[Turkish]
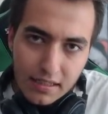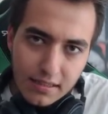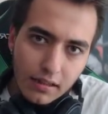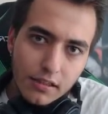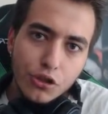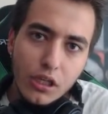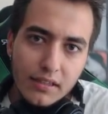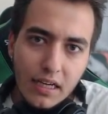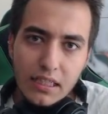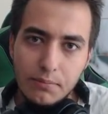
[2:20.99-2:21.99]
Canlı şu
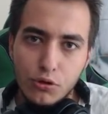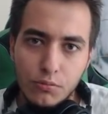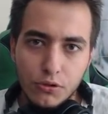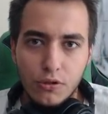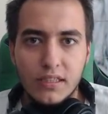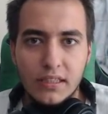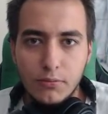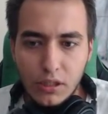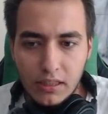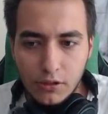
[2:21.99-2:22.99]
an daha iyi bir durumda olsaydı
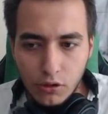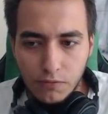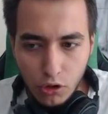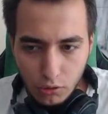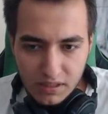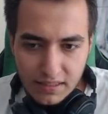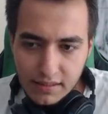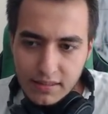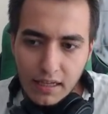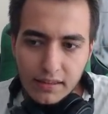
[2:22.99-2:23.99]
bu kadar nerfle
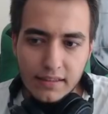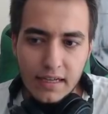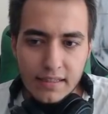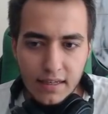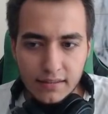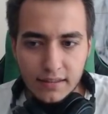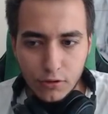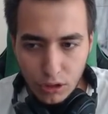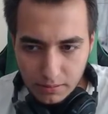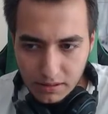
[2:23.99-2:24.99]
olmasaydı Canlı'yı da esartıya
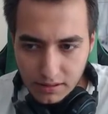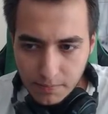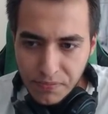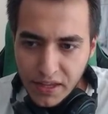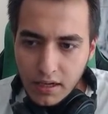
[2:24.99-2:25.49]
koyabilirdim.